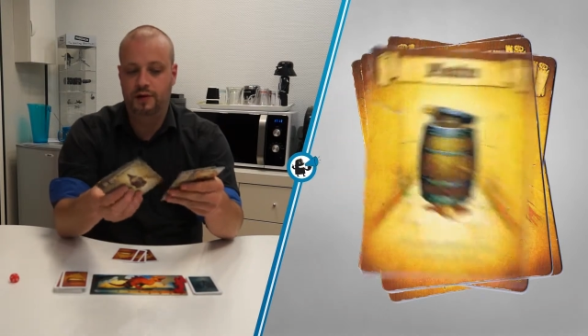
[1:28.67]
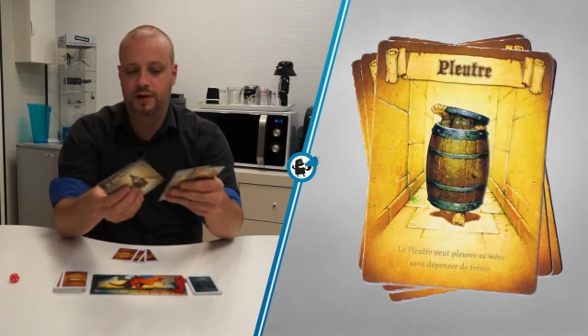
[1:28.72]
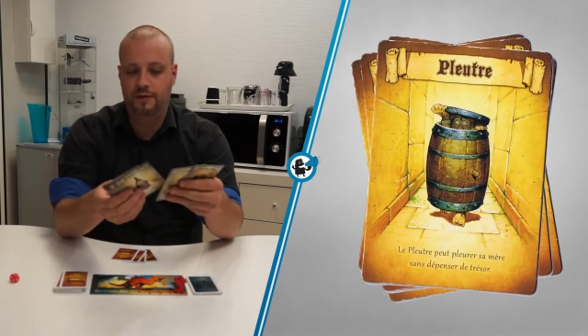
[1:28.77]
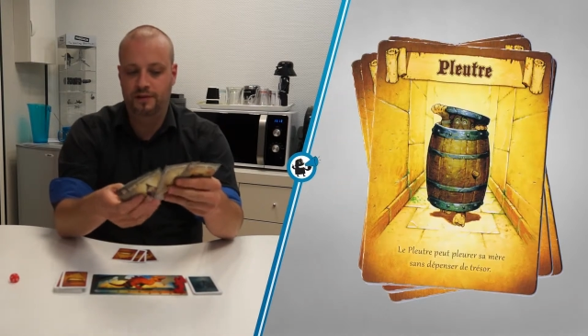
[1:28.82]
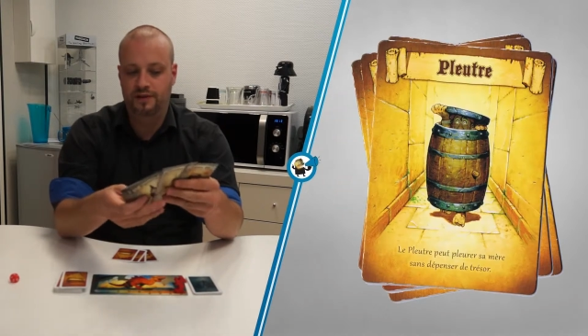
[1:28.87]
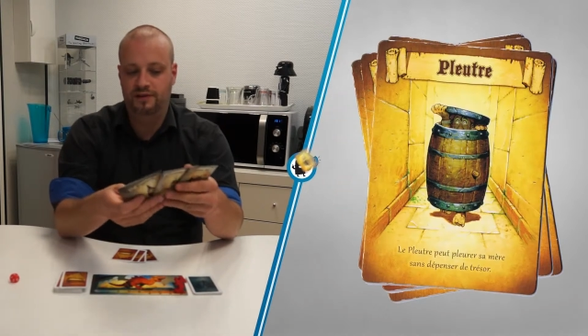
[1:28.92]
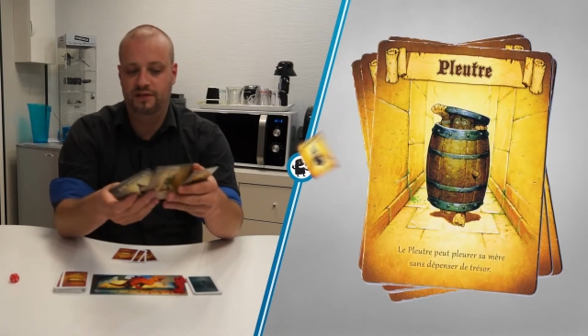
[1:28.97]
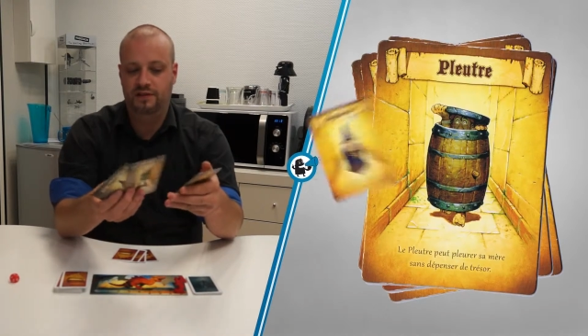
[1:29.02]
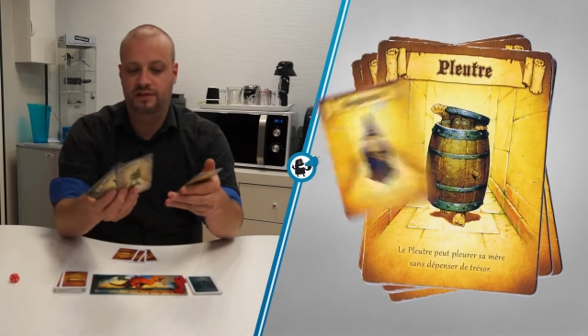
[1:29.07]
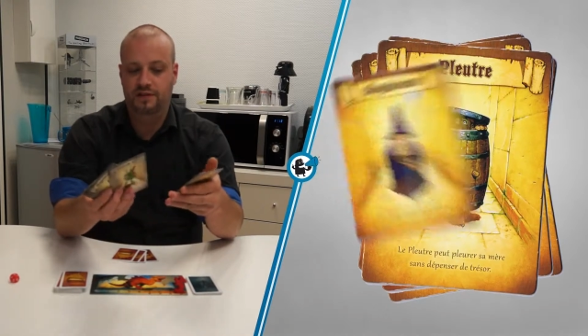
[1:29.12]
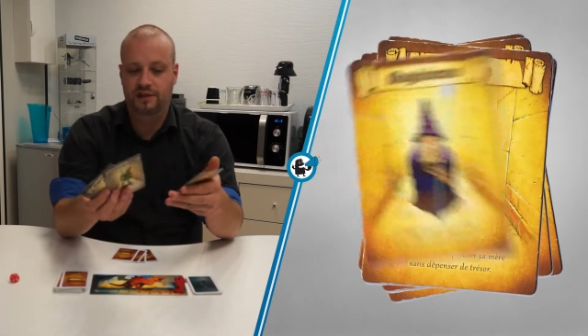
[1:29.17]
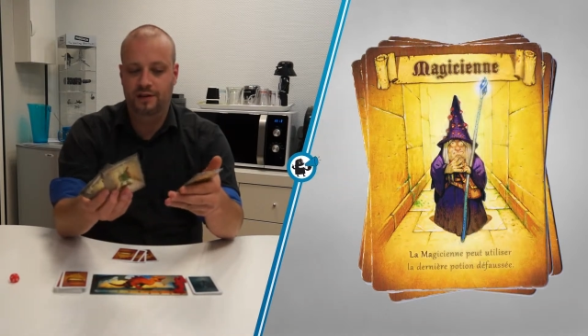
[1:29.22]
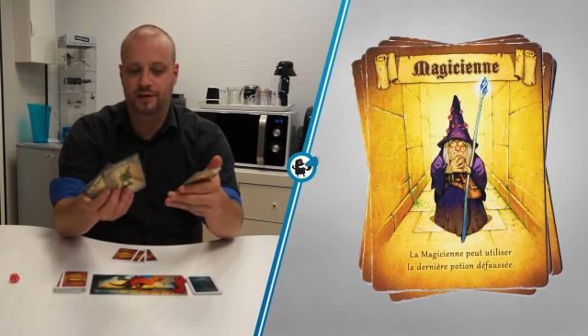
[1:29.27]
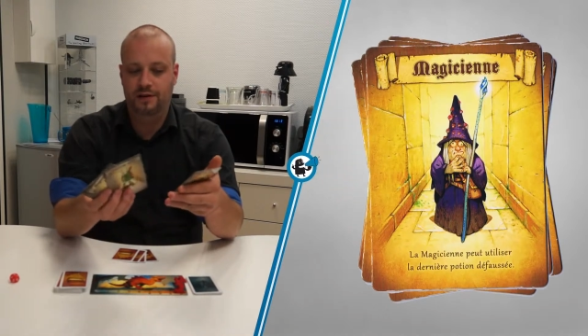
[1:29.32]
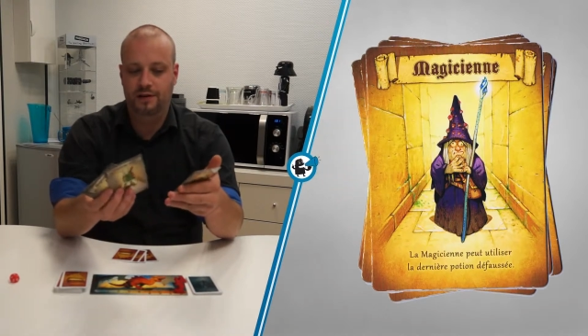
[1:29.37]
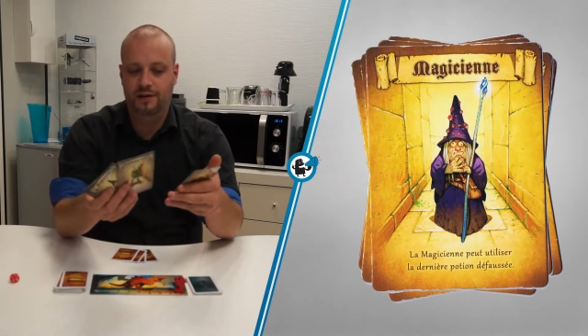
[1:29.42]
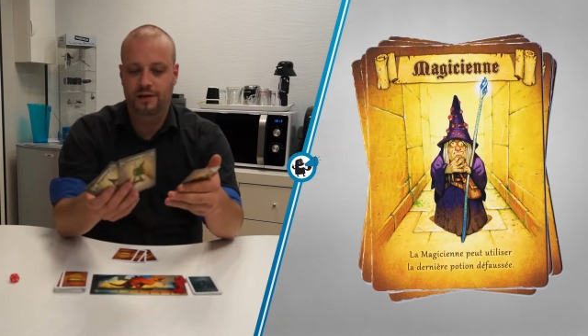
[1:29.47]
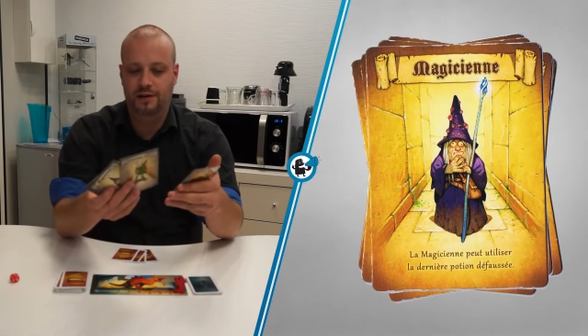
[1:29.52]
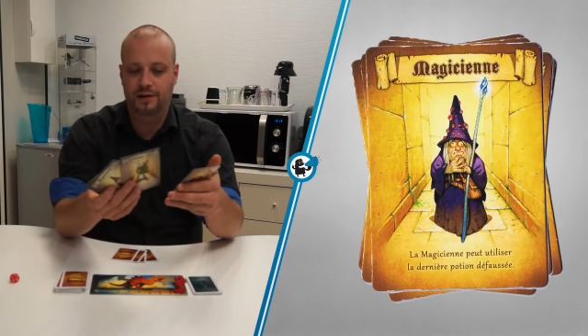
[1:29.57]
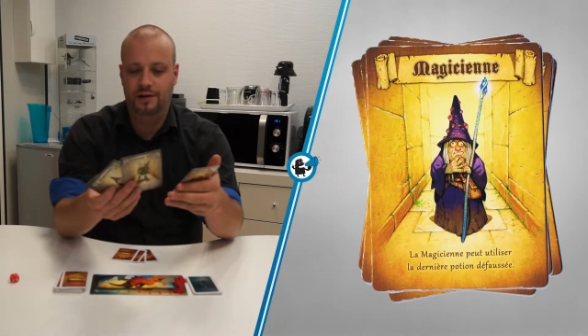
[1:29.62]
la
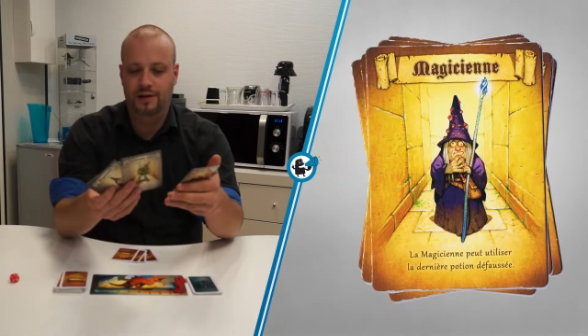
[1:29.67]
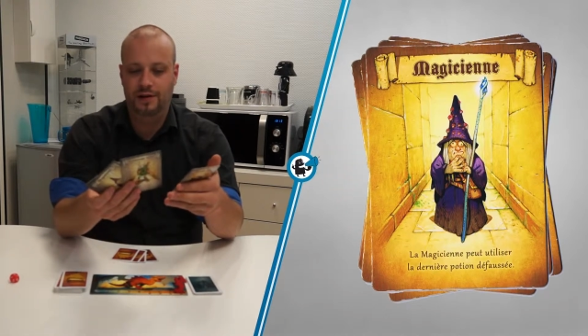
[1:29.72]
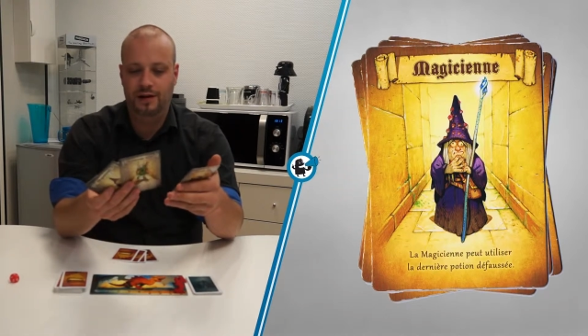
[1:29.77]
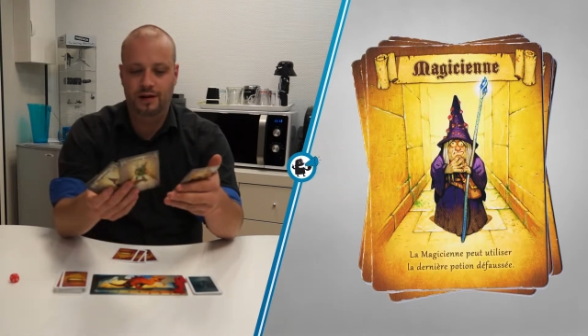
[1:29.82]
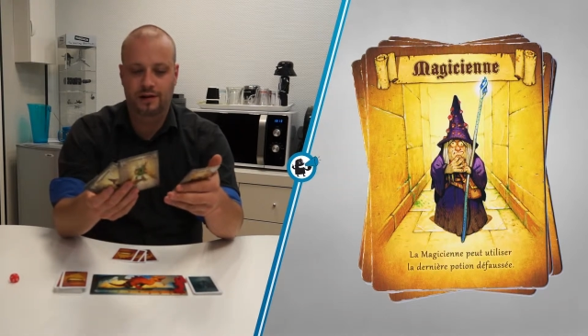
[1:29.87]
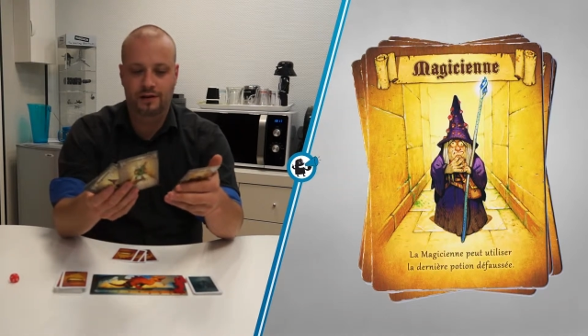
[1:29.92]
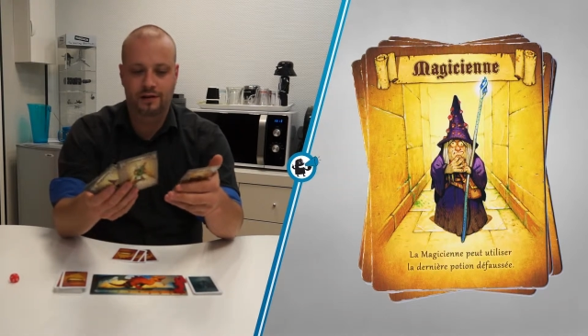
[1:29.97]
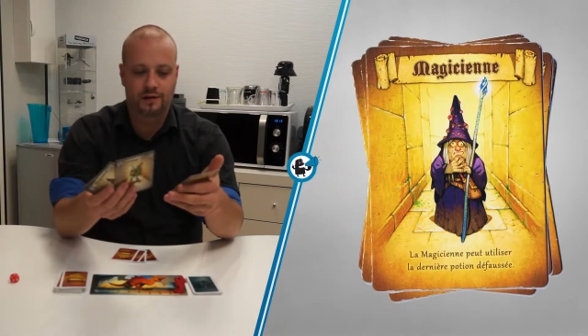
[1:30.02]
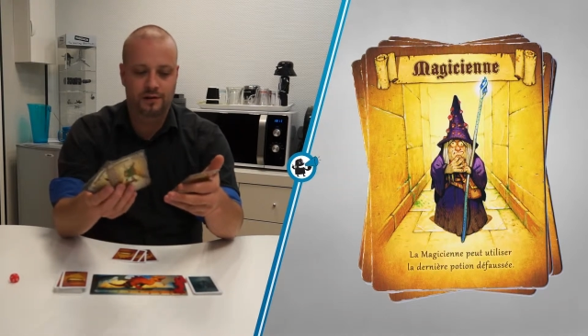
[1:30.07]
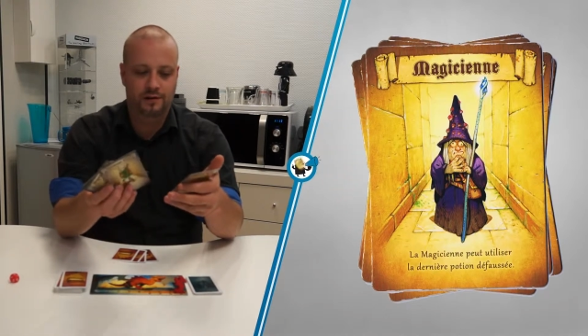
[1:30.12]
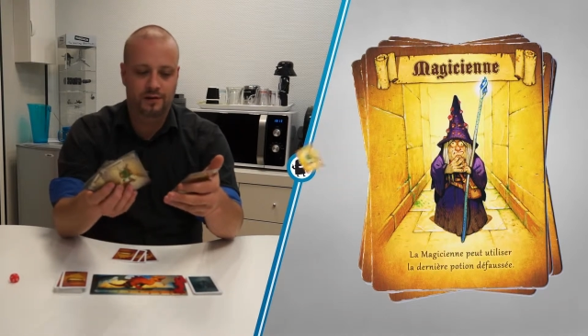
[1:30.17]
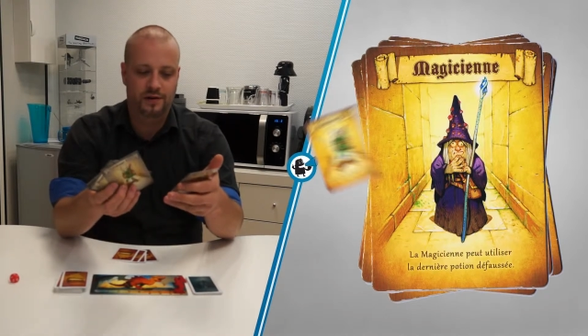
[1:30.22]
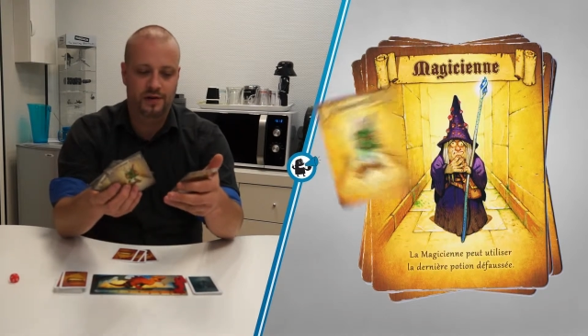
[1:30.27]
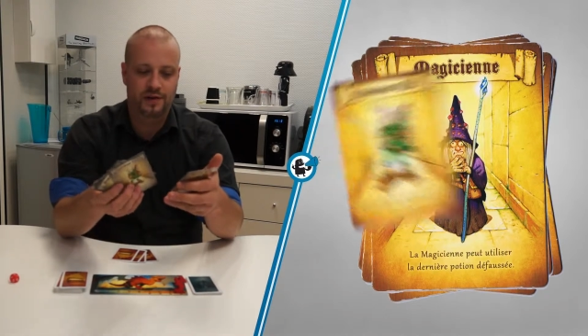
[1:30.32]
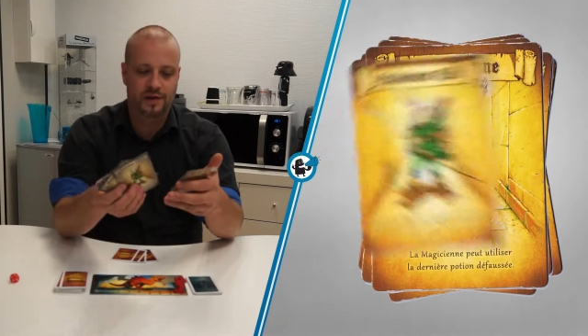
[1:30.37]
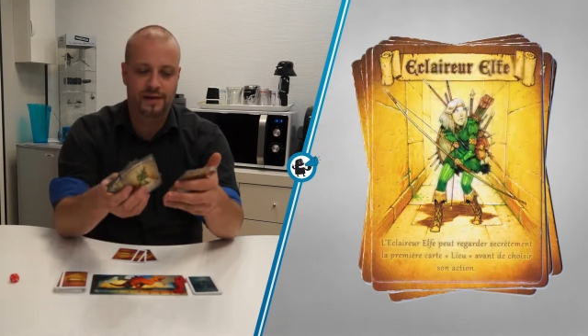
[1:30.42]
magicienne, l'éclaireur